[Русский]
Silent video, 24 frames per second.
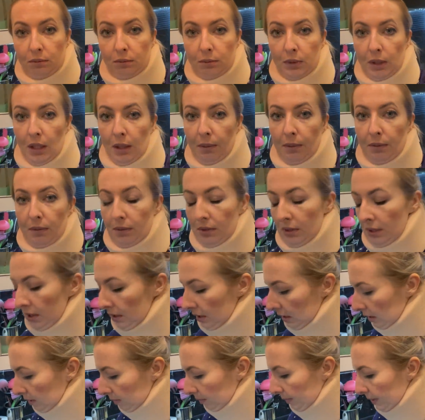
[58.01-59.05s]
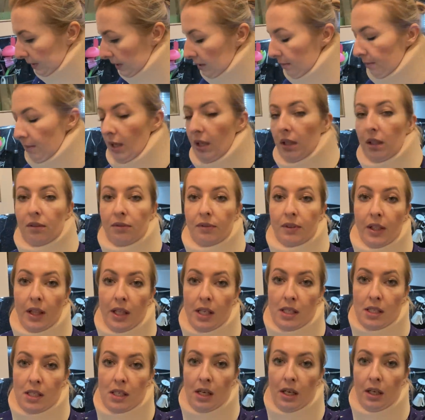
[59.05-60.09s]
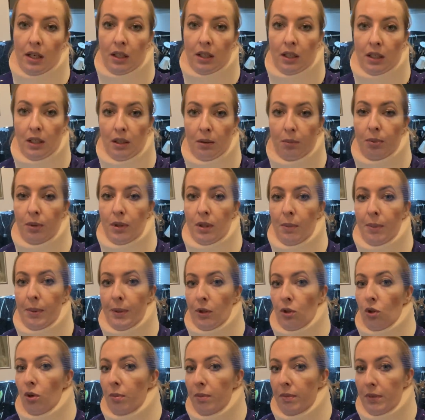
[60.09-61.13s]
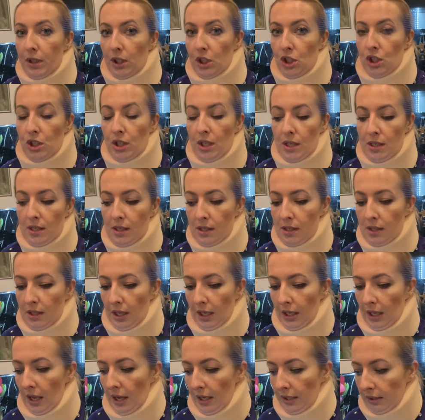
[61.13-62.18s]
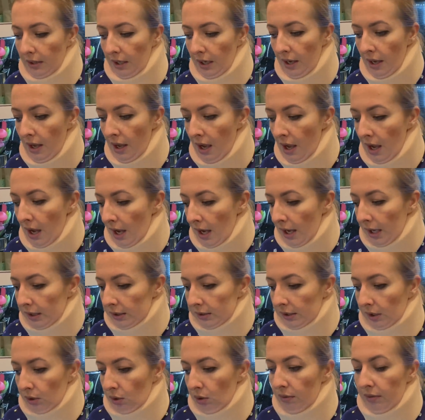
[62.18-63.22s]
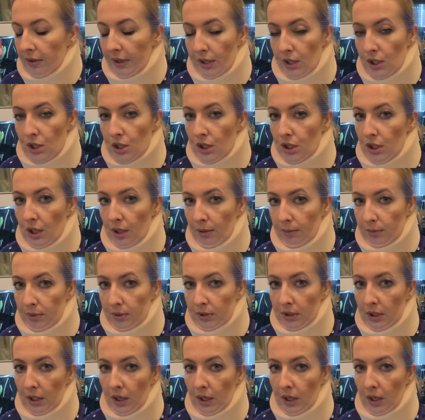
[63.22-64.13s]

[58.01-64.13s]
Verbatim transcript: У меня потемнело в глазах и было предобморочное состояние. Такого раньше не было.